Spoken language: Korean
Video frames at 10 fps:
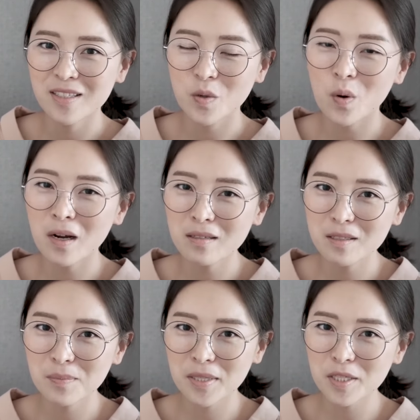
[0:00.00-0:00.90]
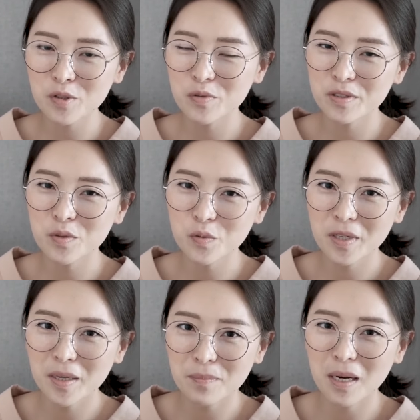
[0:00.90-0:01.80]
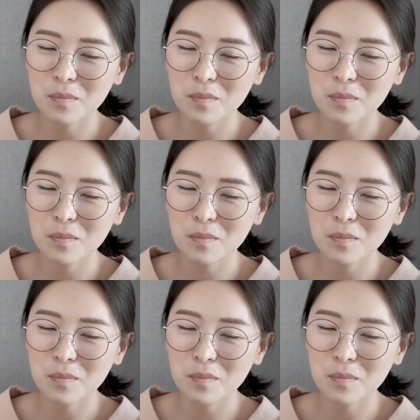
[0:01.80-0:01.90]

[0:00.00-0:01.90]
저항을 피할 수 있는 유일한